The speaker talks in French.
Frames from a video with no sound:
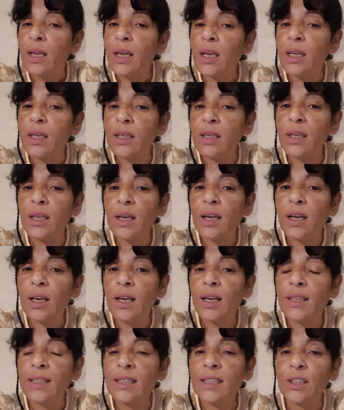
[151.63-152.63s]
Et un
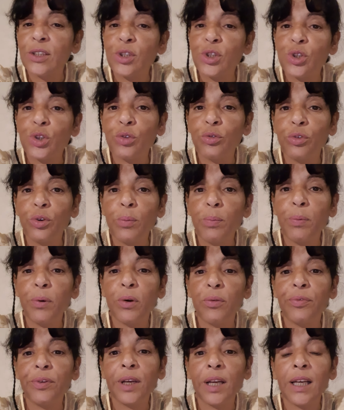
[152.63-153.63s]
à 6 chevaux
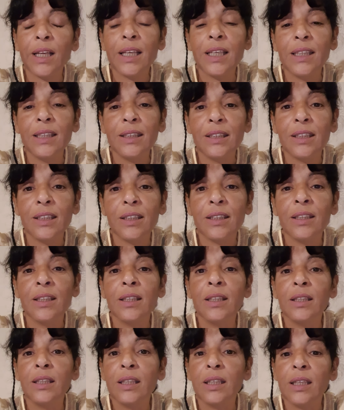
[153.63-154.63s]
pour faire le quinti.
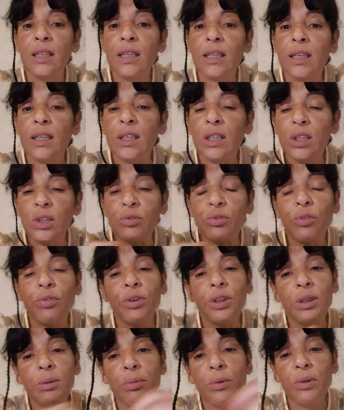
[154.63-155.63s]
Et je vous
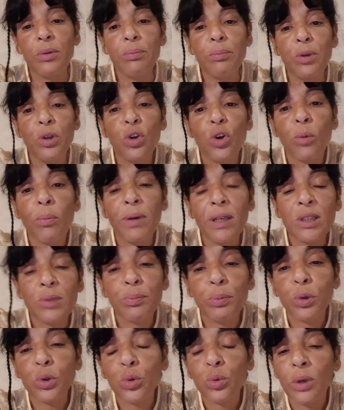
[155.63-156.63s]
fais des meilleures bases
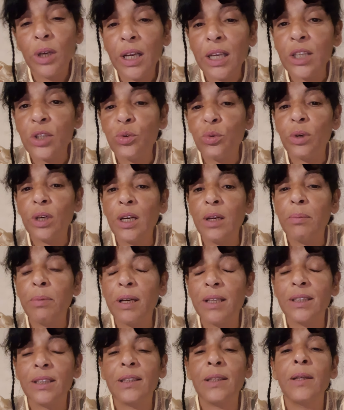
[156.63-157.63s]
pour celui-là qui joue les
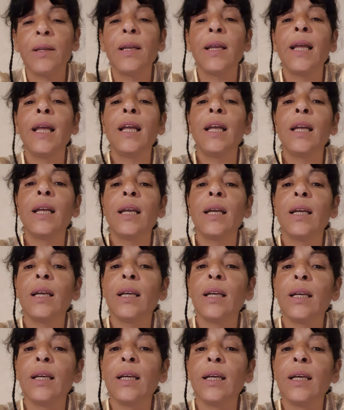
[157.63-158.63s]
bases.
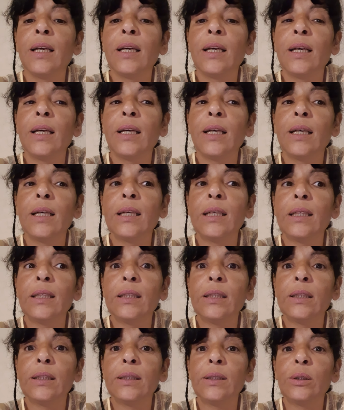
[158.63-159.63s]

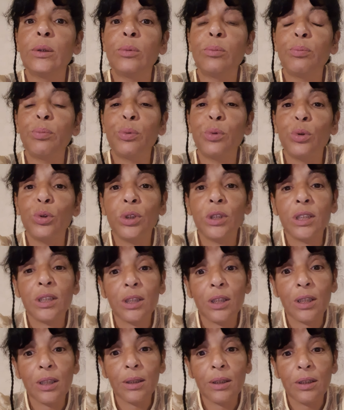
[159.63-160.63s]
Euh, en plus,
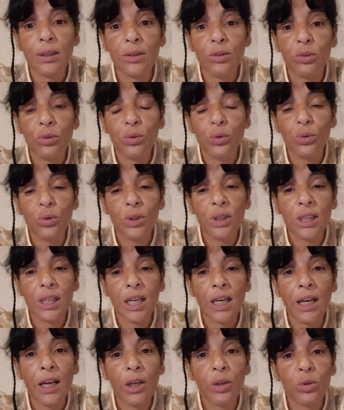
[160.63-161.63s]
euh, deux
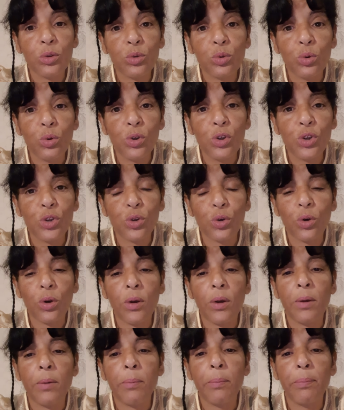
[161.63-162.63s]
tickets là tous les jours,
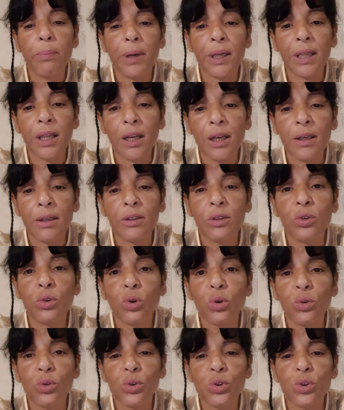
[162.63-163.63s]
pendant
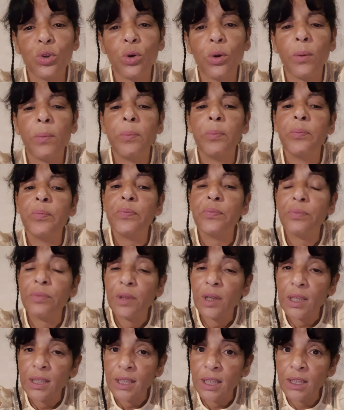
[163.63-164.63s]
30 jours.
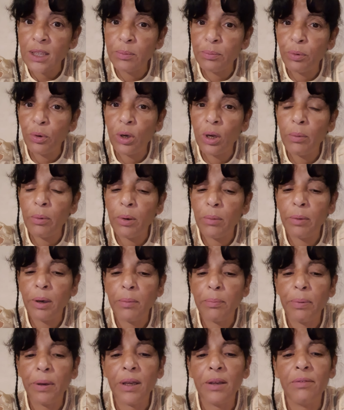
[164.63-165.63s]
Ça, c'est pour
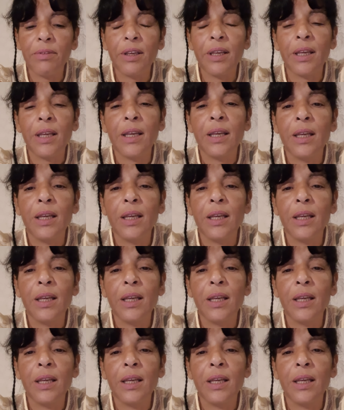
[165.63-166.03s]
l'abonnement privé.